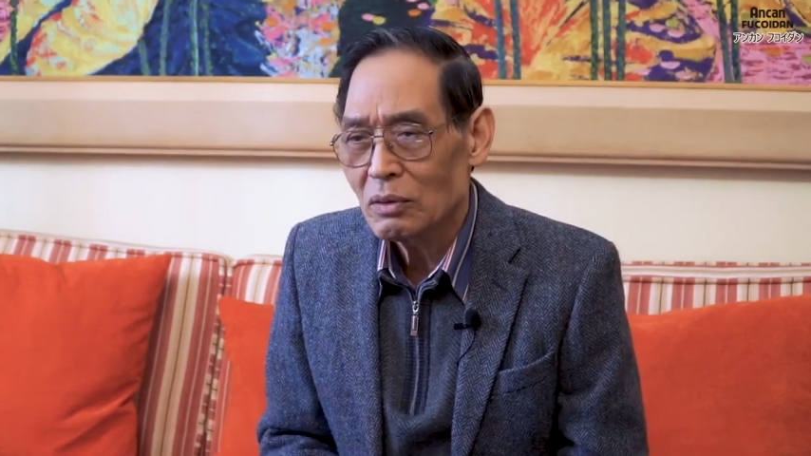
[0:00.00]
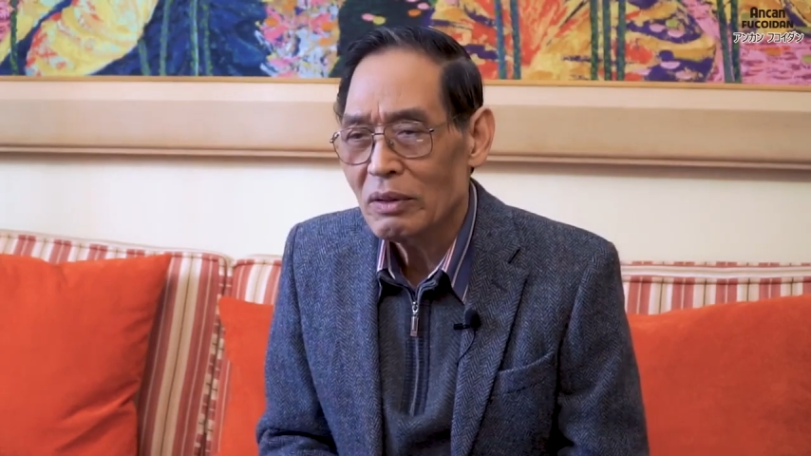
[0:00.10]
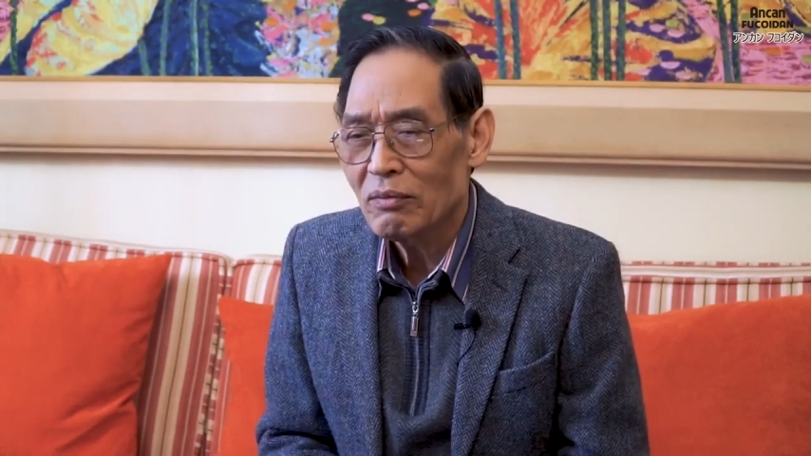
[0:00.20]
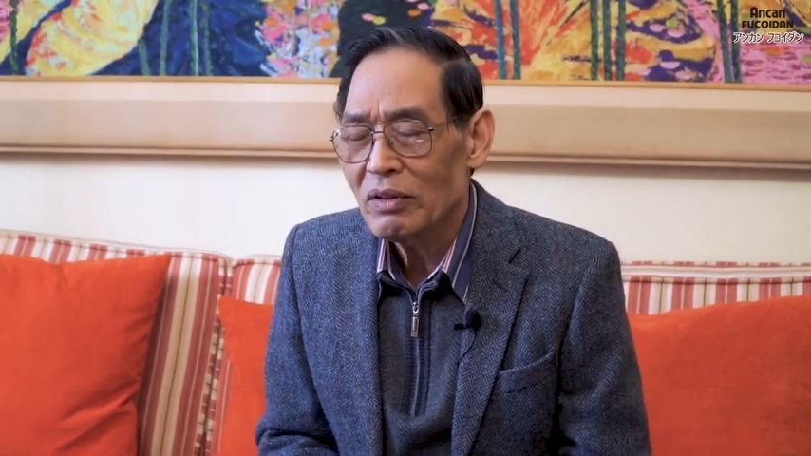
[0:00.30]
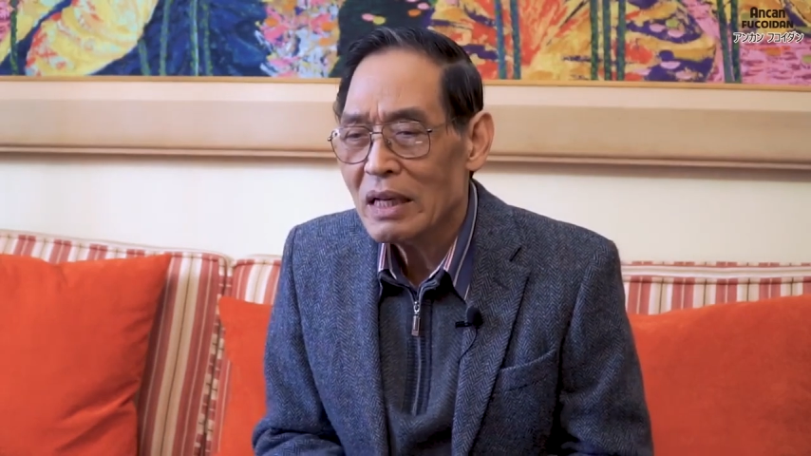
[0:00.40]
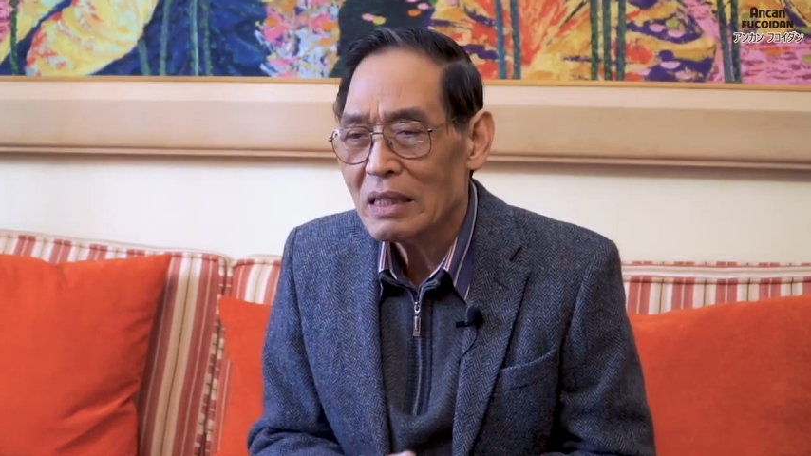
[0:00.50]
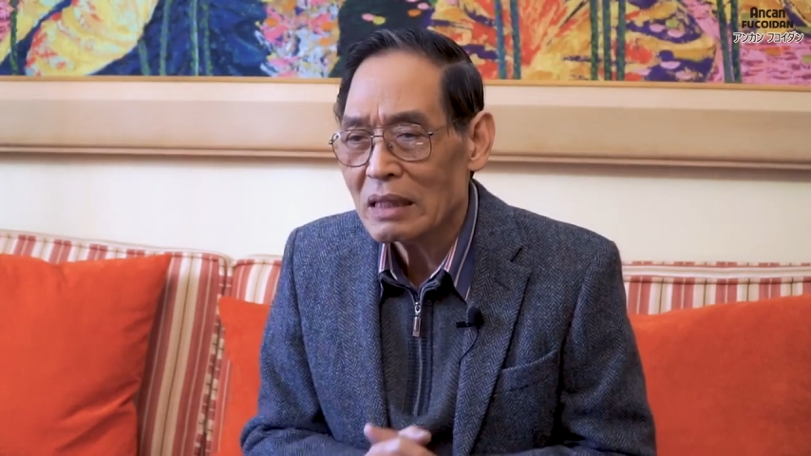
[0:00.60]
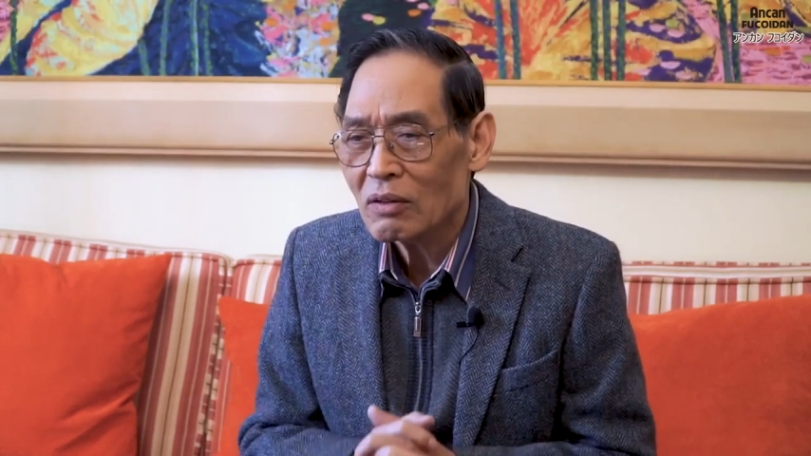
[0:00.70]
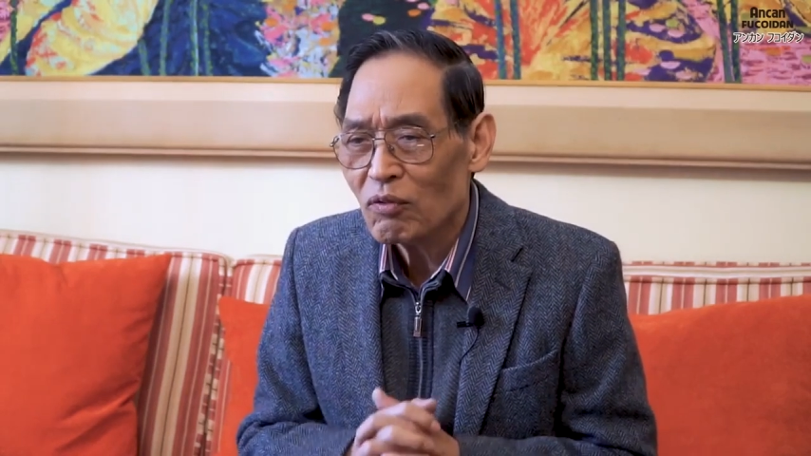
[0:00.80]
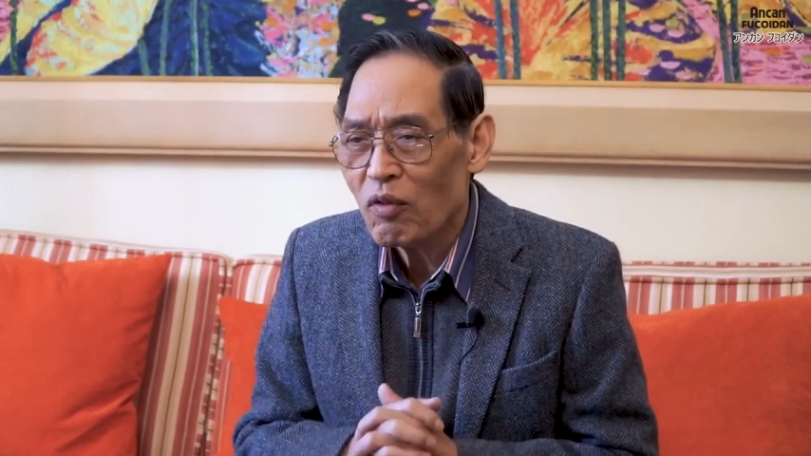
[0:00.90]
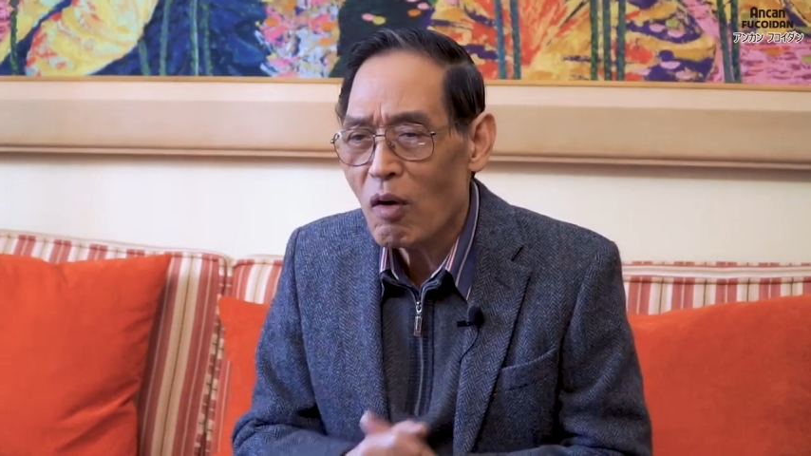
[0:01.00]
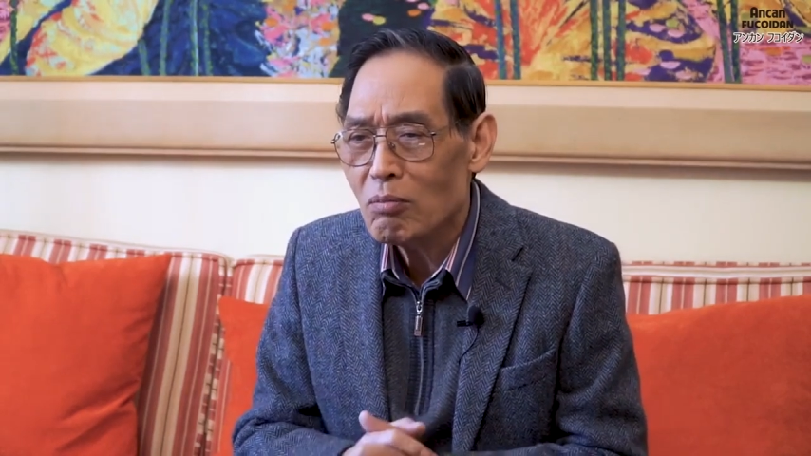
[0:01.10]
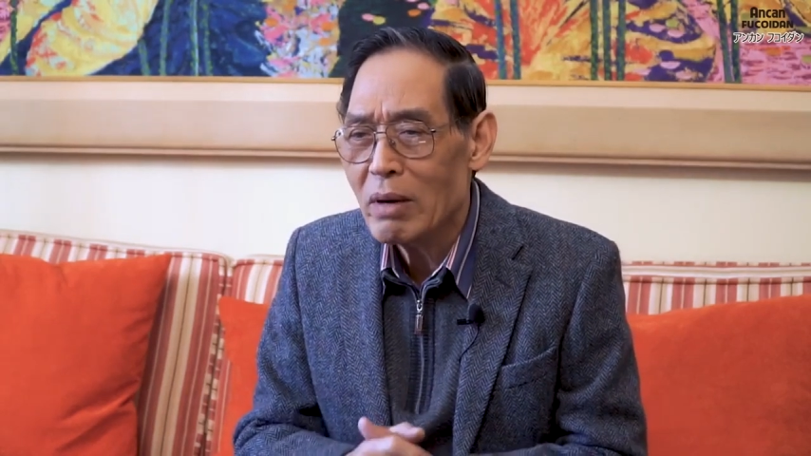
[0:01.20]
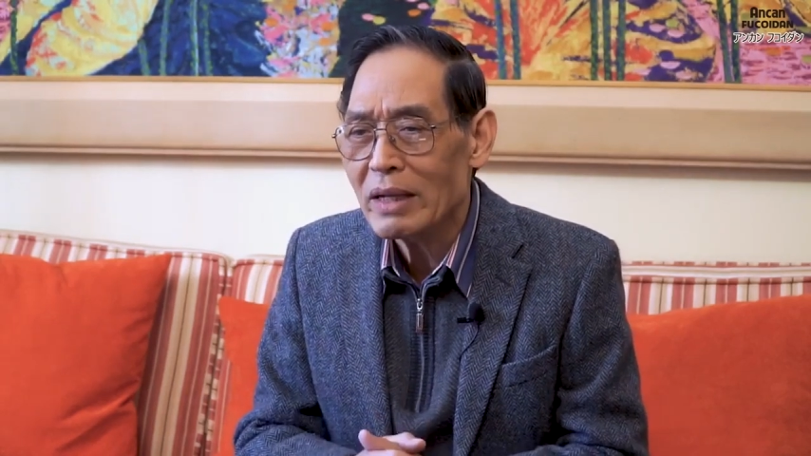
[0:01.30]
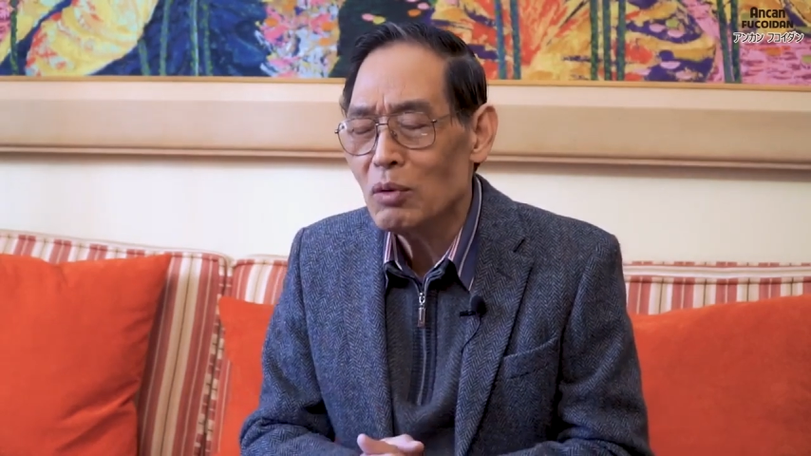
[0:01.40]
cho nên vấn đề đặt
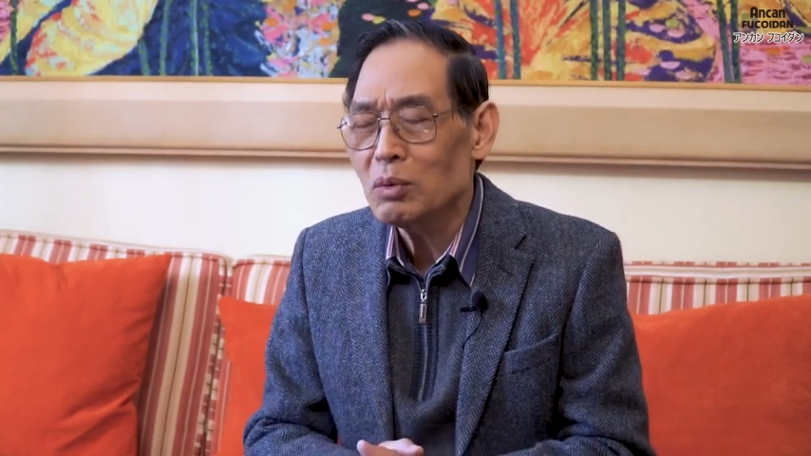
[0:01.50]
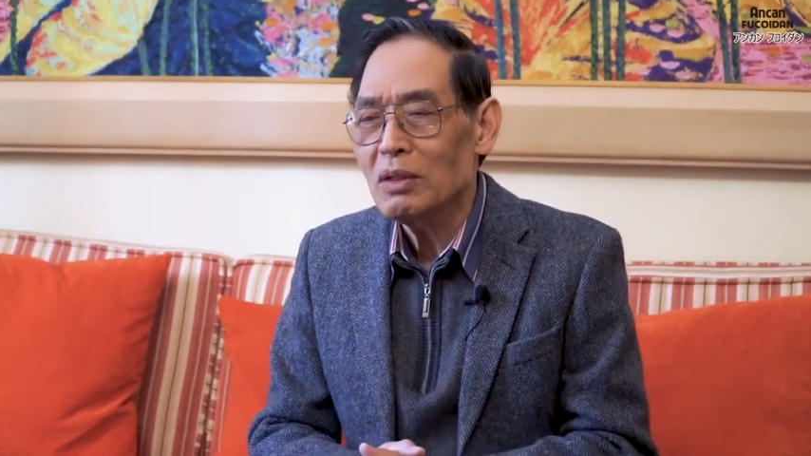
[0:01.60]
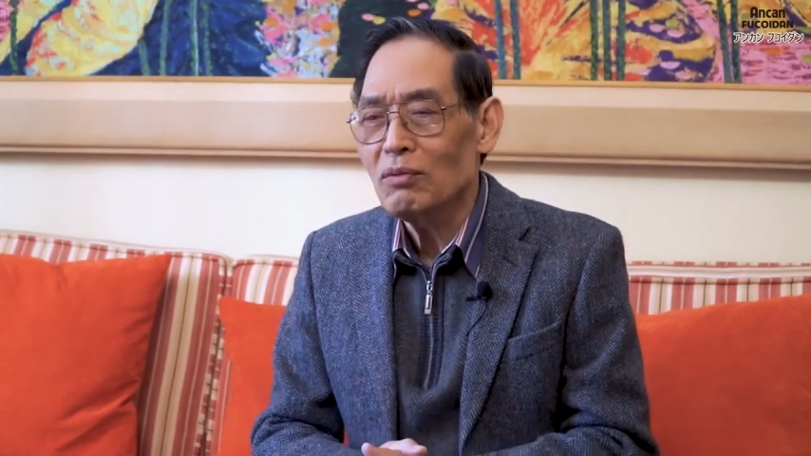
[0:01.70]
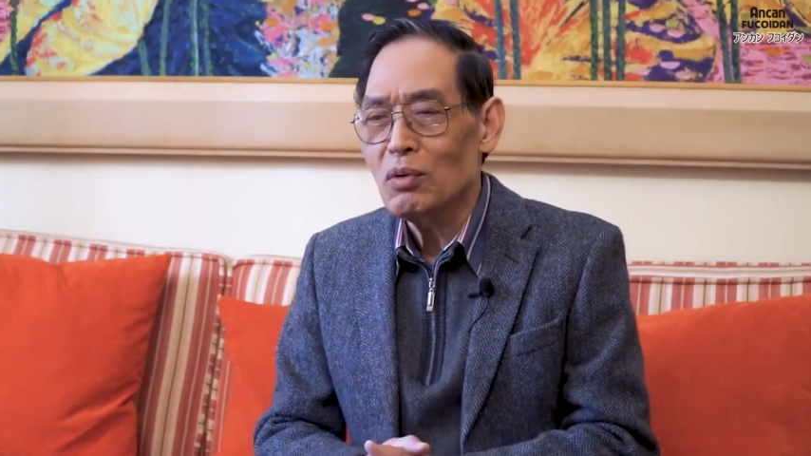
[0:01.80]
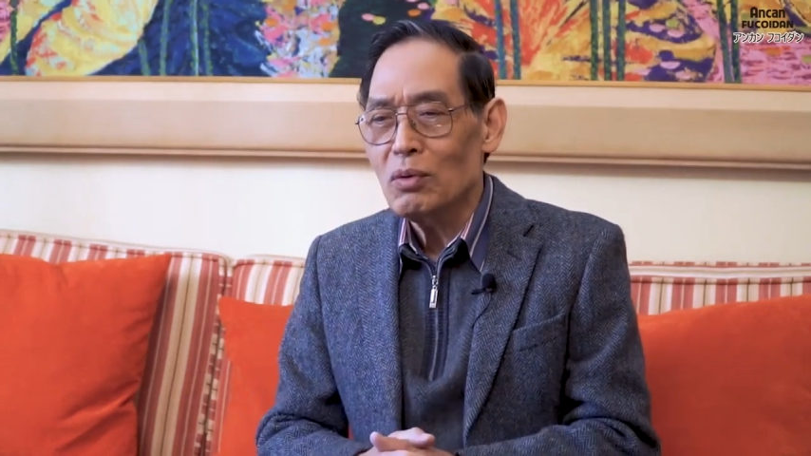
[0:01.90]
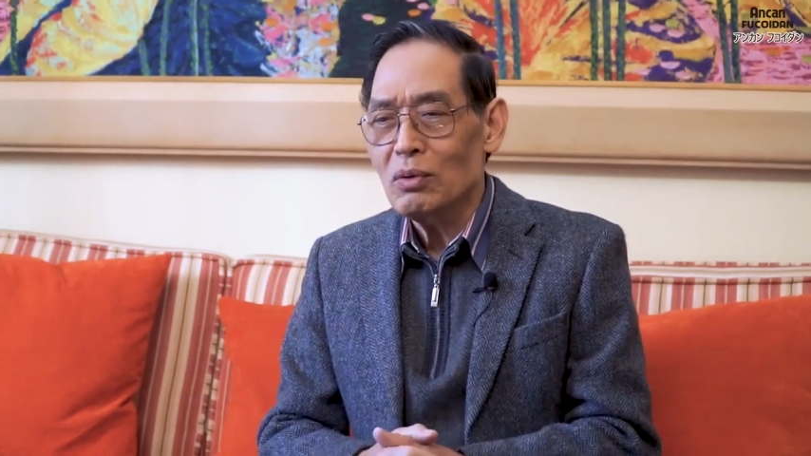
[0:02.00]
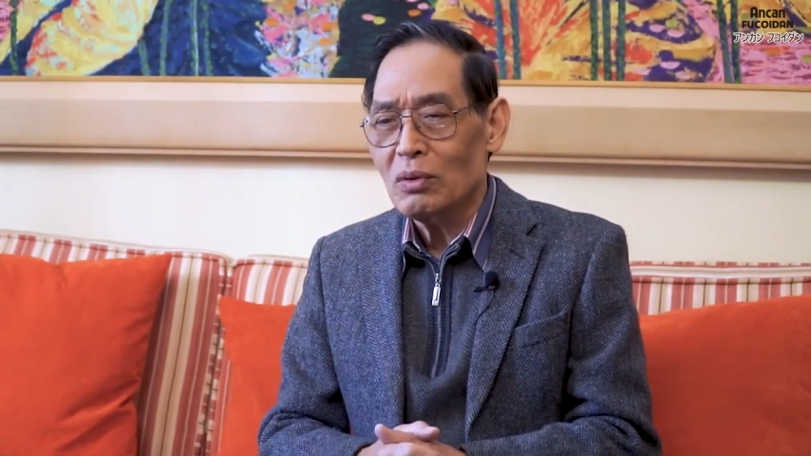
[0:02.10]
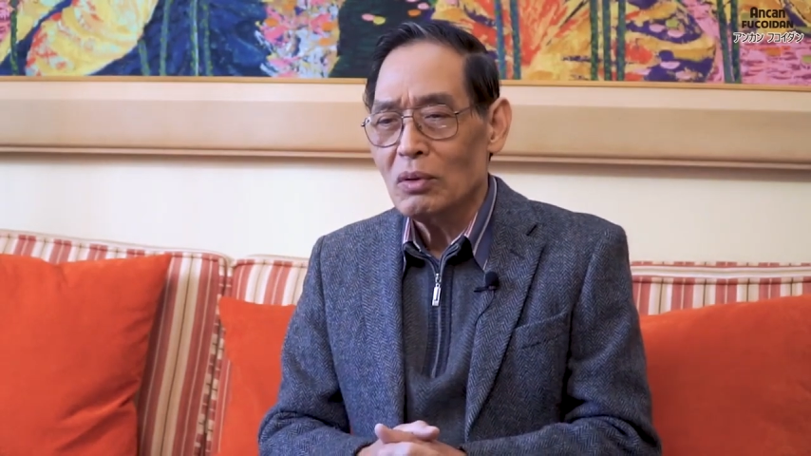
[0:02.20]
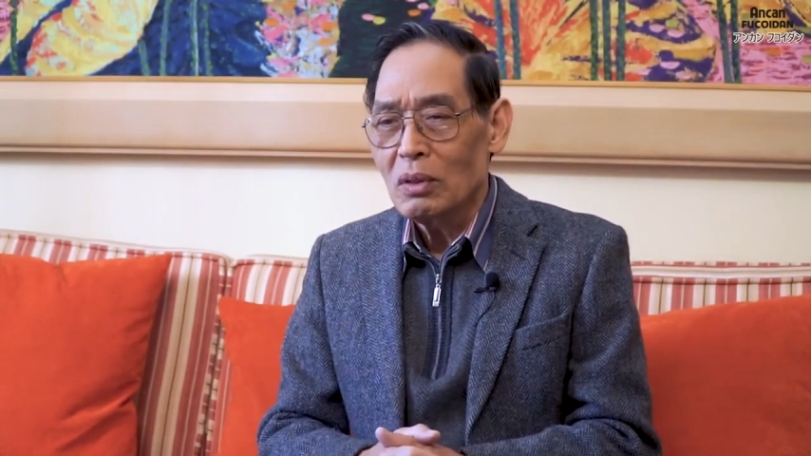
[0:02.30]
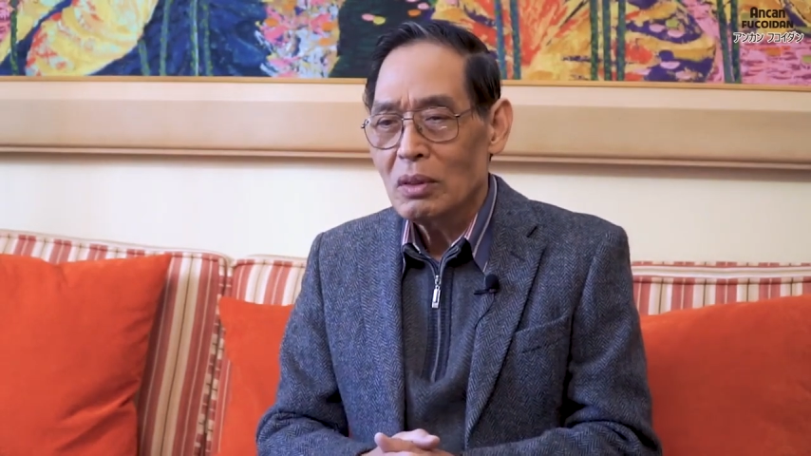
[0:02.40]
phòng bệnh ung thư vú nó,